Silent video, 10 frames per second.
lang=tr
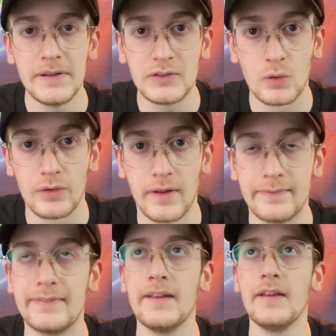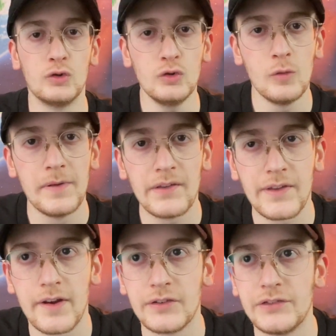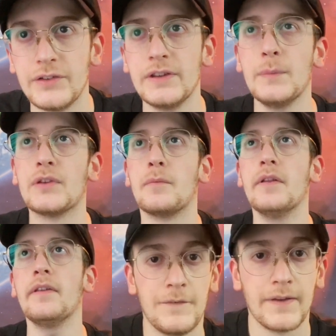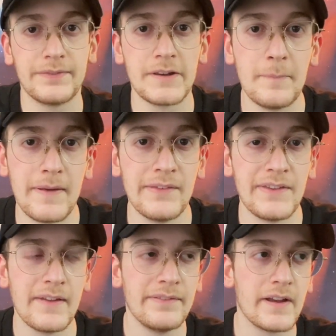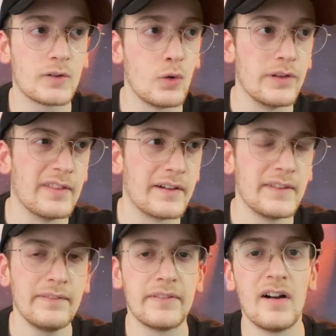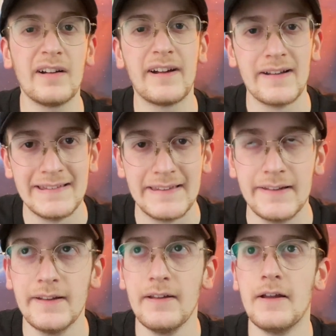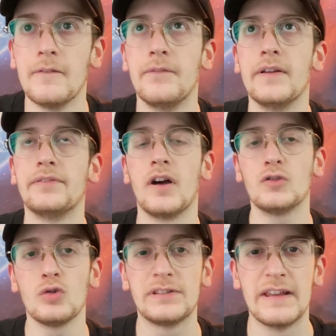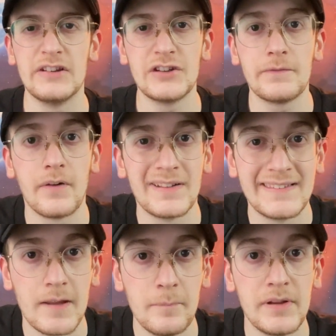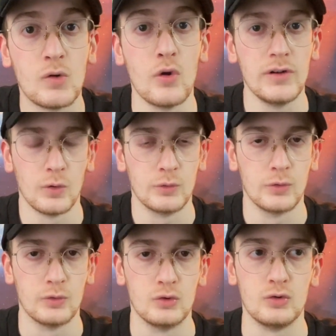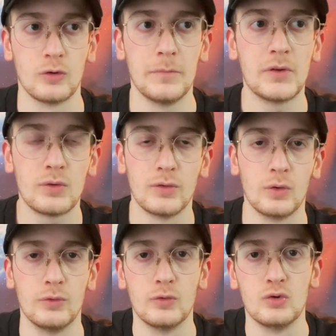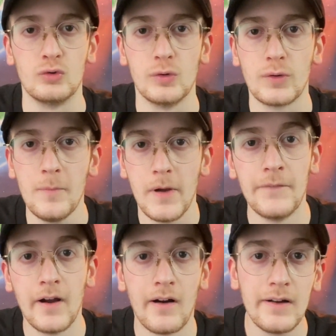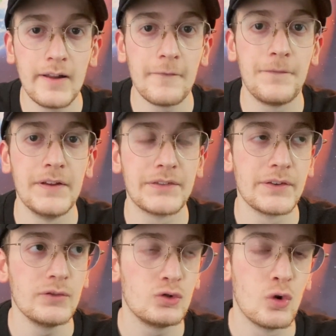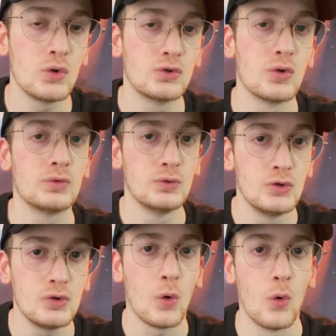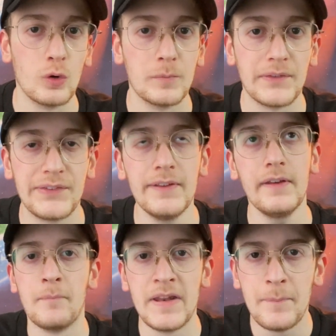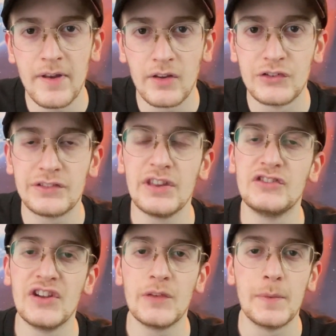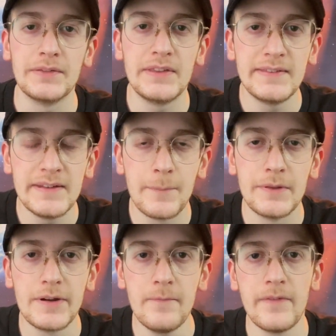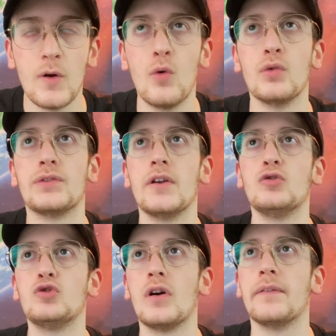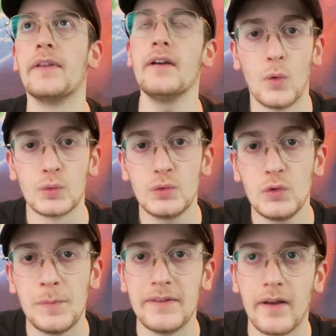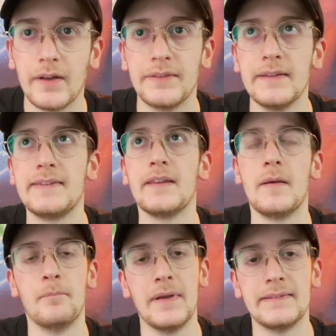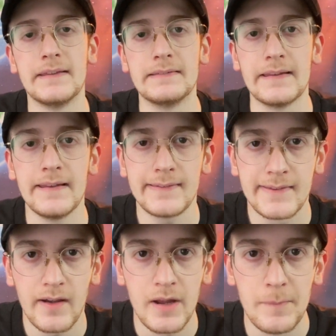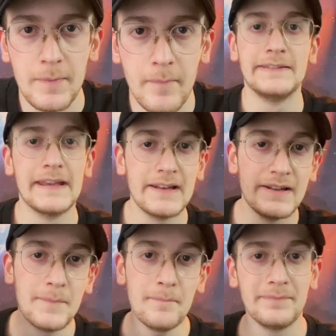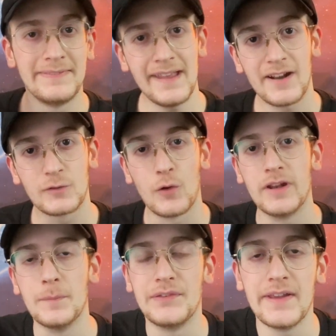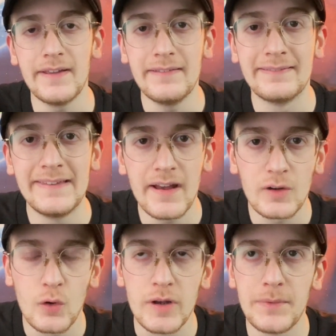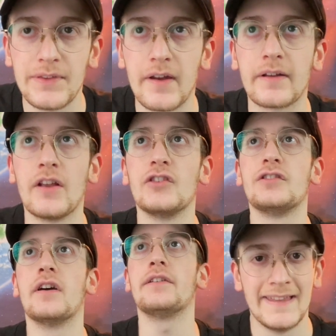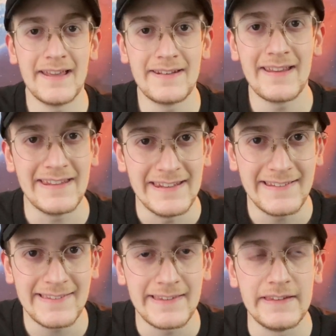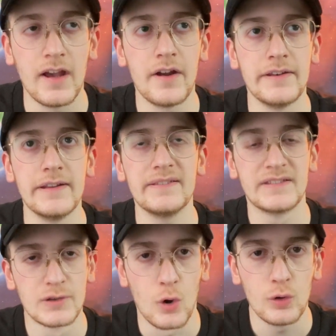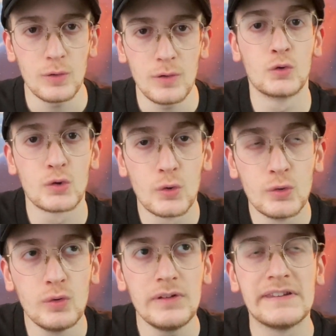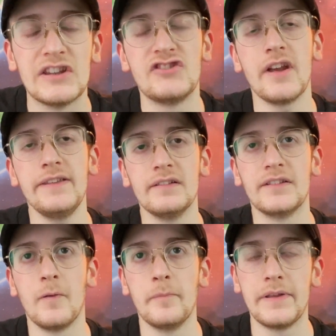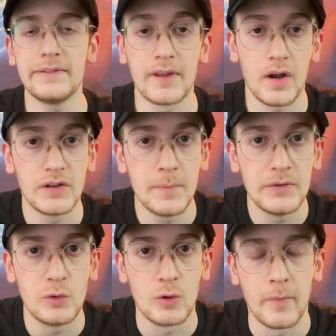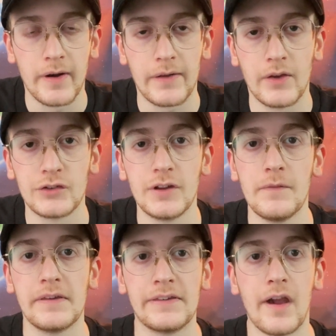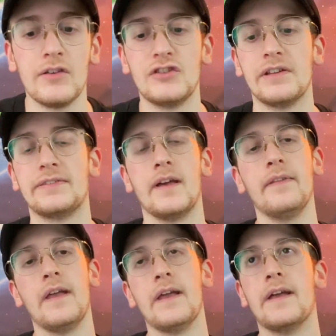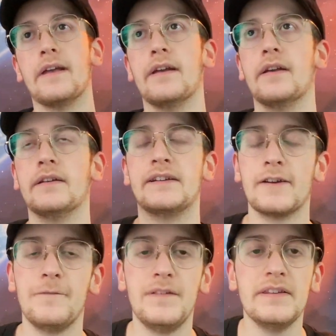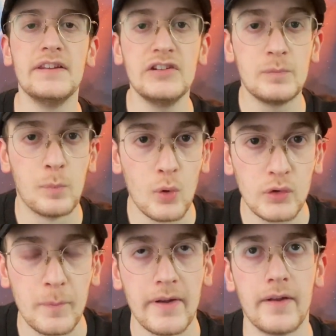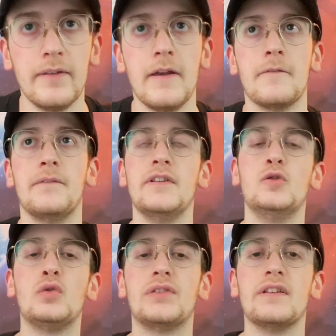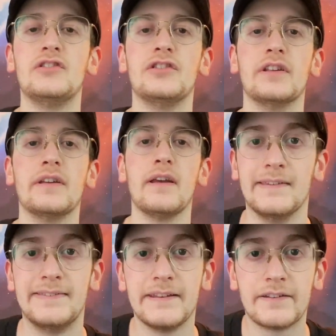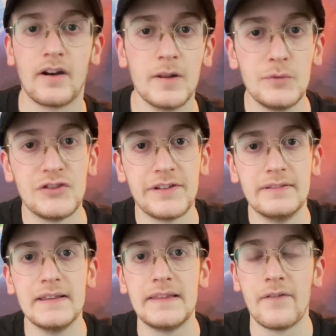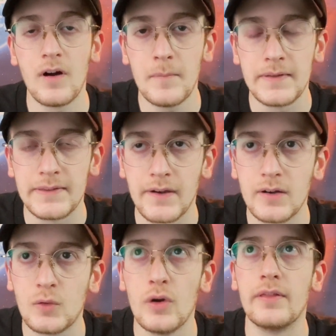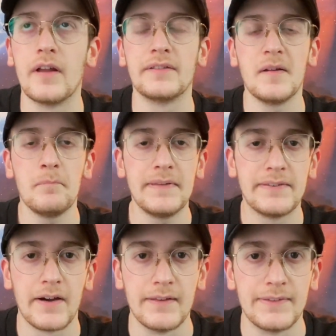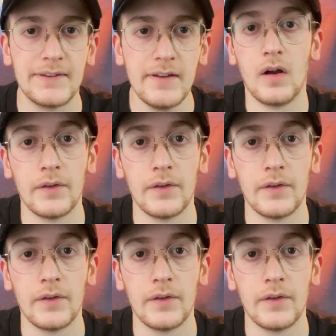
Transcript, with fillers: BitTorrent'te? Çünkü biraz araştırdığım zaman fiyatları benzeyen diğer coinlerden daha kaliteli ve daha çok gelecek vadeden bir coin olduğunu düşünüyorum. Bir token olduğunu düşünüyorum. Ve hala fiyatının çok çok düşük olması beni birazcık da cezbetti diyebilirim. Ve o yüzden şu anda 30 bin adet BTT'ye sahibim. Gelelim diğer coin'imize. Diğer coin'imiz de arkadaşlar TRX yani Tron. Tron'u geçen yıldan beri takip ediyorum arkadaşlar ve gerçekten e, grafiğini hiç bozmayan ve yükselişini istikrarlı bir şekilde devam ettiren coinlerden bir tanesi.